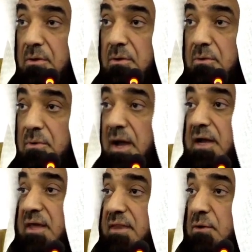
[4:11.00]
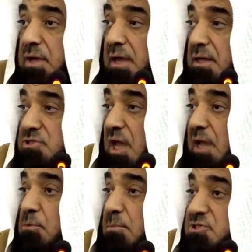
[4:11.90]
وهكذا لو كان
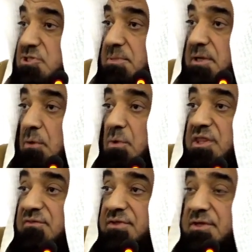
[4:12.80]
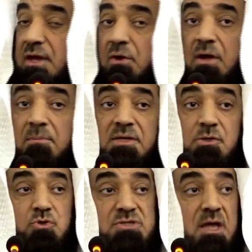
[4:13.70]
صاحب منصب أو وظيفة أو
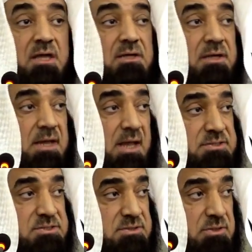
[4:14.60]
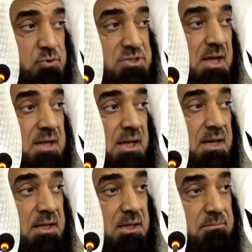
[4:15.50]
عمل يسخر للناس يسهل
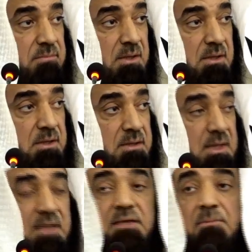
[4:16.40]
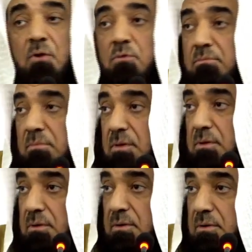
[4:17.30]
عليهم يخدمهم
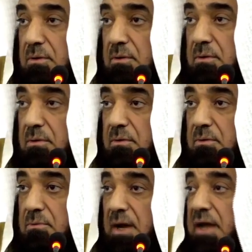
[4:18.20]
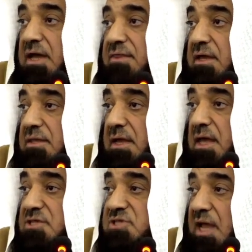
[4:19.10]
وهكذا إذا
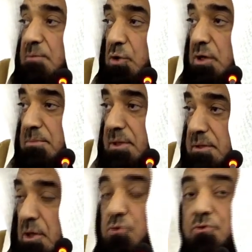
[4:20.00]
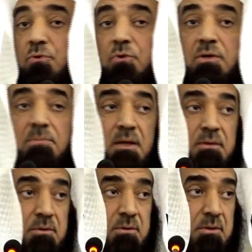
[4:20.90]
كان صاحب علم ينثر علمه
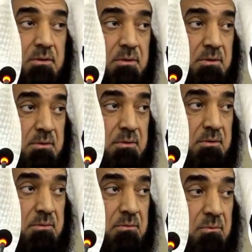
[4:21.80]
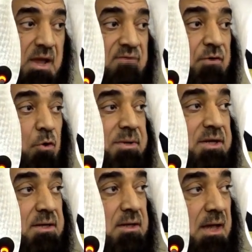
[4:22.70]
وينفع
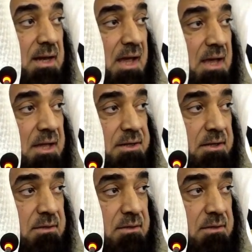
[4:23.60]
به الآخرين